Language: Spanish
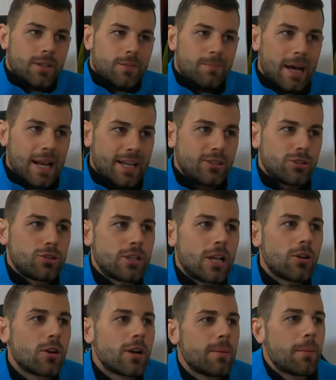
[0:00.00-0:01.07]
Vale, esto es
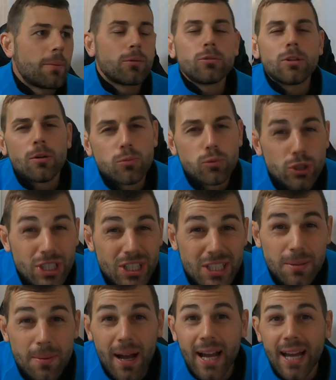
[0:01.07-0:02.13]
algo que me ha preguntado
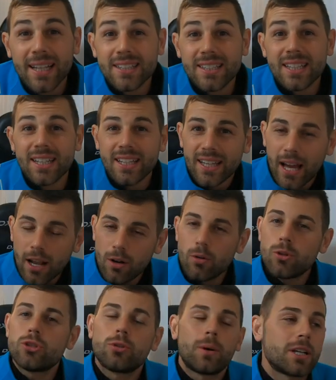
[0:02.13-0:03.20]
muchísima gente, ya lo
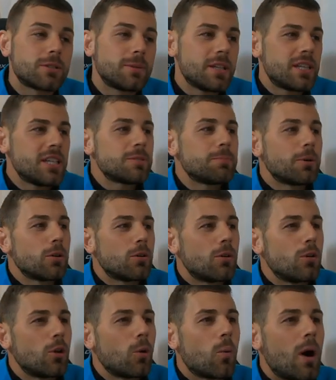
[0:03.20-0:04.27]
he dicho varias veces,
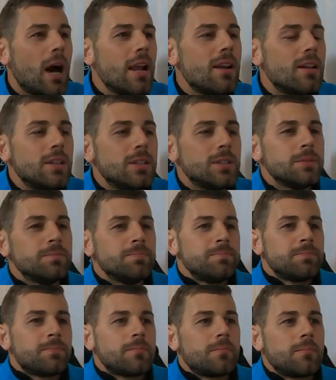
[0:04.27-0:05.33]
pero igual
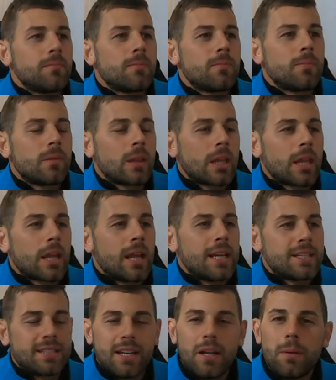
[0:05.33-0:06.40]
Mm,
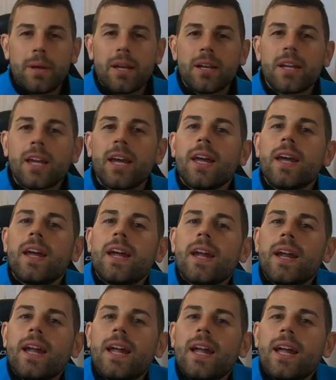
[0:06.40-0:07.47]
estaría bien
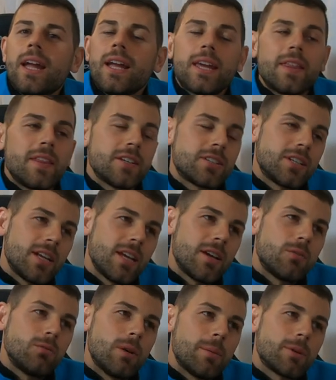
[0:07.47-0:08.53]
que, diese
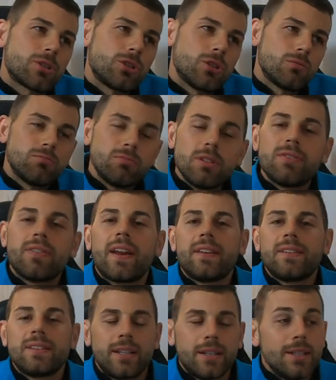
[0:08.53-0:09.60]
una versión
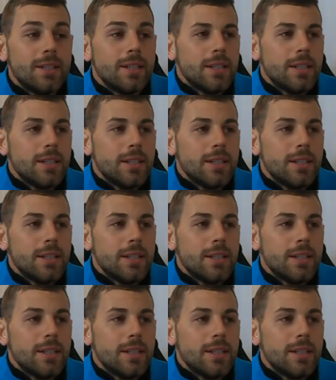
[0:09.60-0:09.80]
diferente.